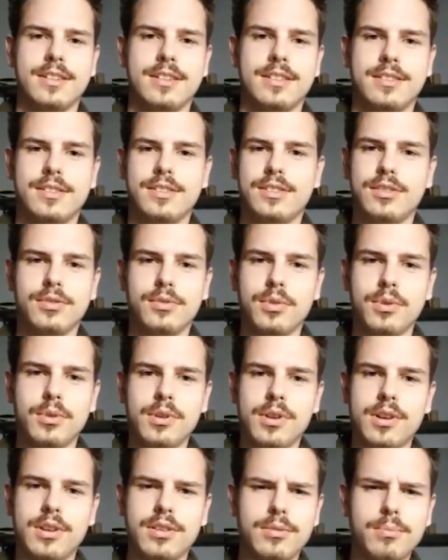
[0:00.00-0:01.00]
si tu
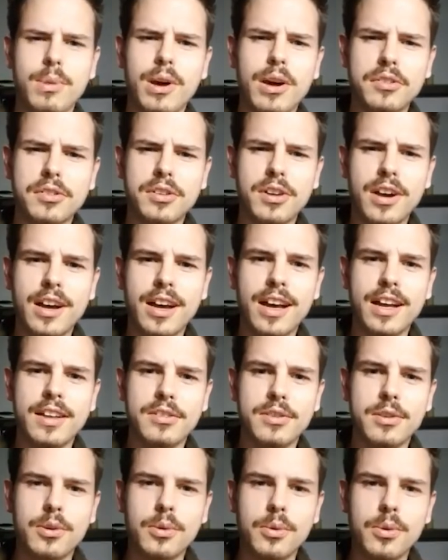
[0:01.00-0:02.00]
veux, tu passeras à
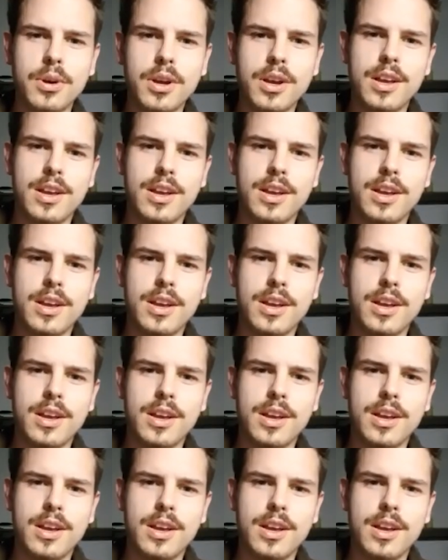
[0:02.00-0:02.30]
radio